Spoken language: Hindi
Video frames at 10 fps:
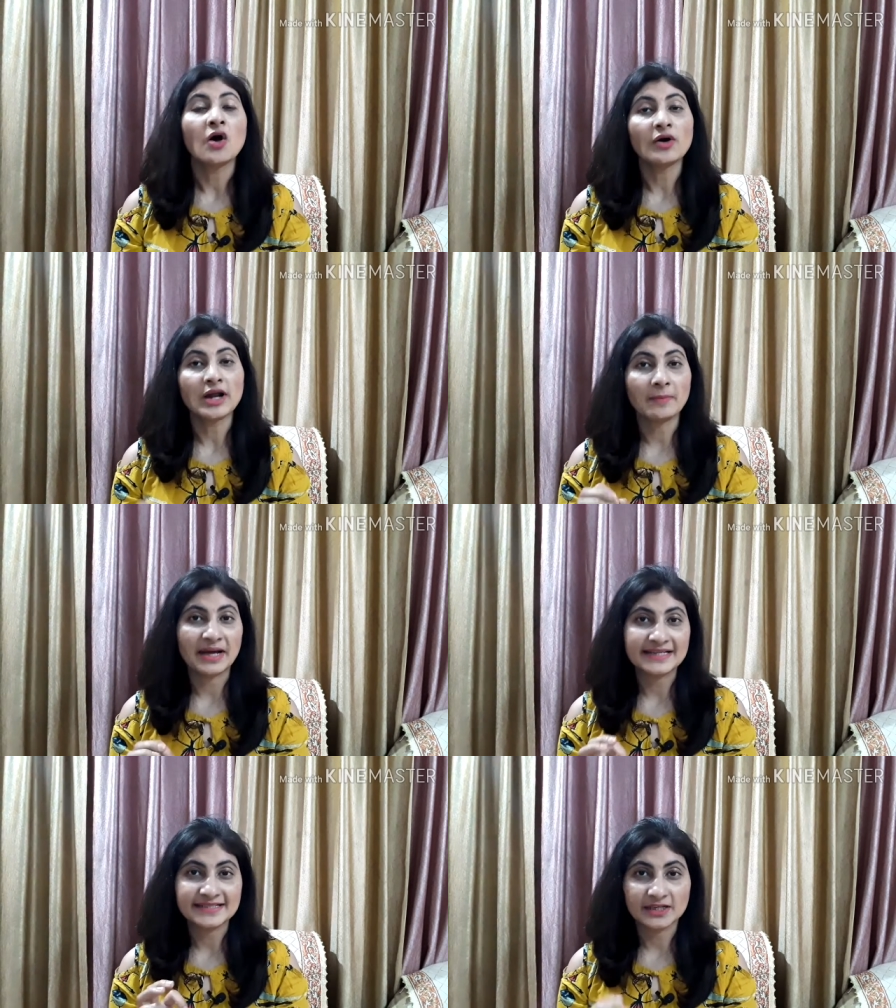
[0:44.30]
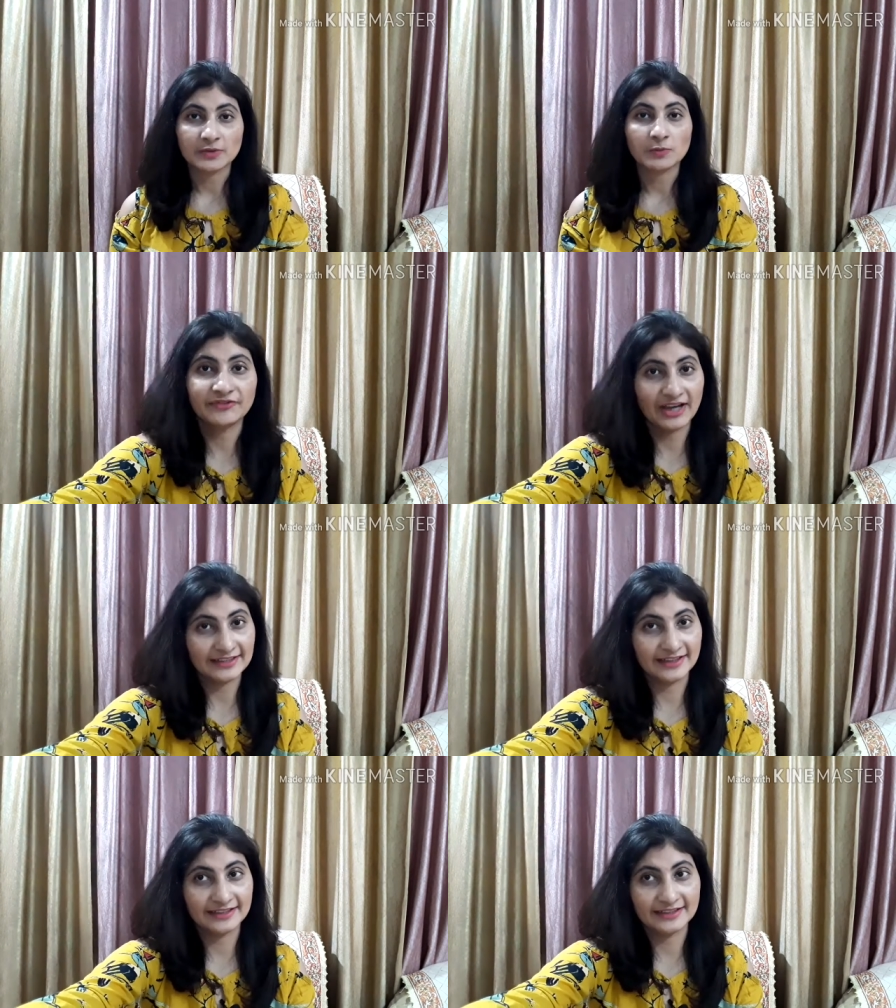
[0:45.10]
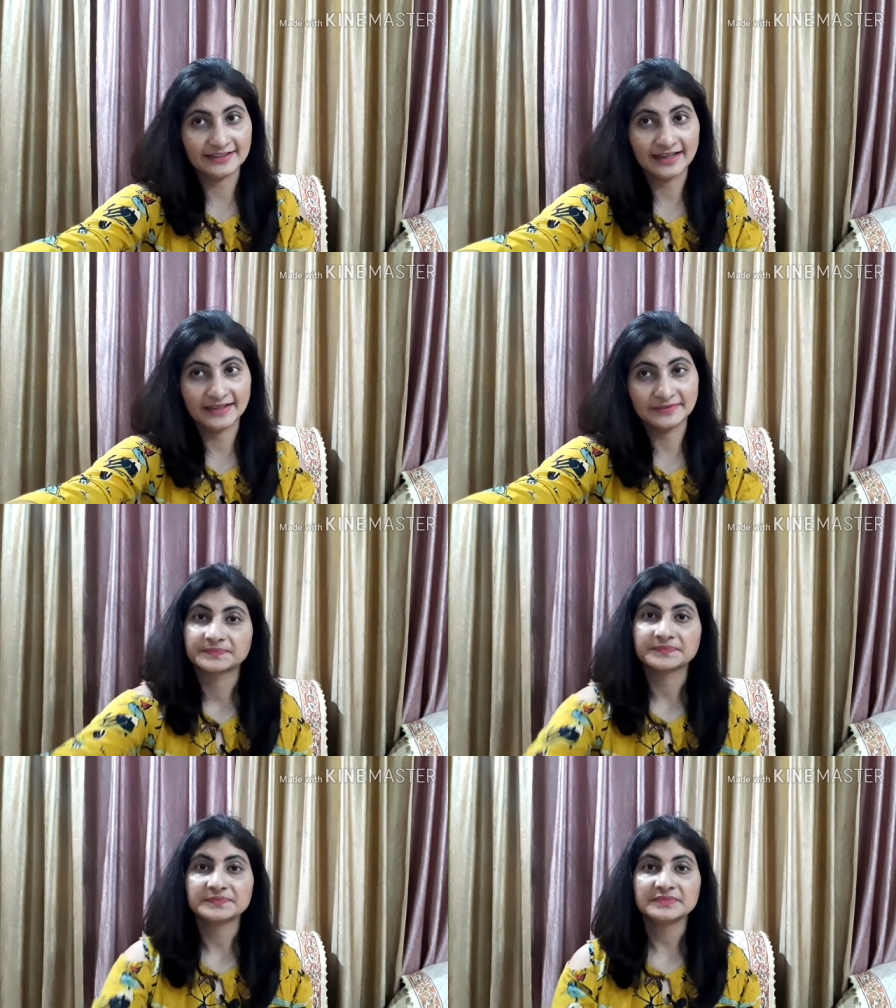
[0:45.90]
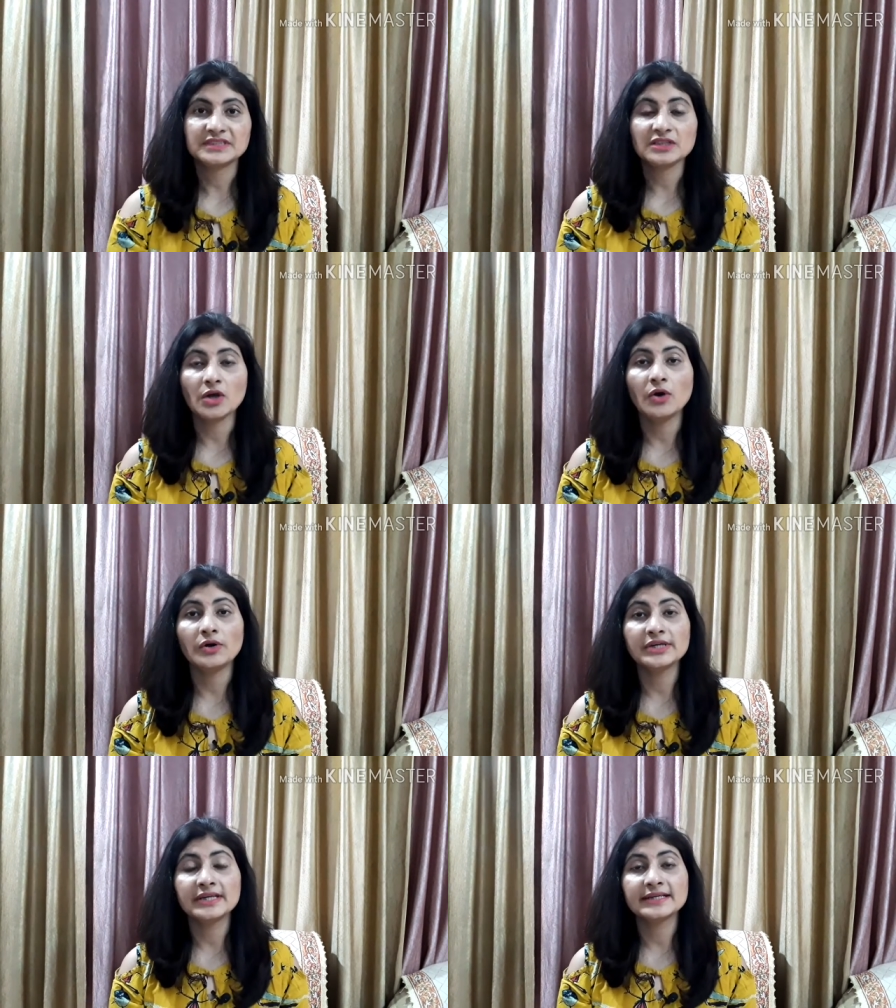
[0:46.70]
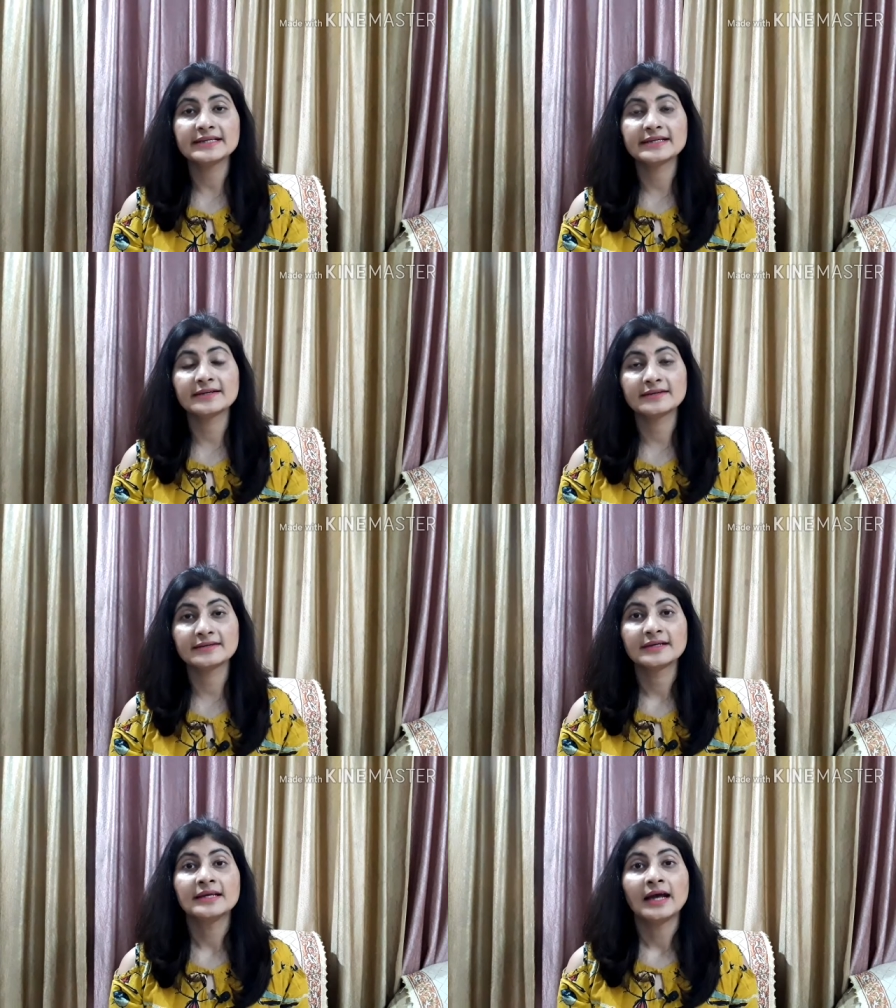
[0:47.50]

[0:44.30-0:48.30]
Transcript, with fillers: और हमारी स्किन को फ़ायदा देता है और ये आ,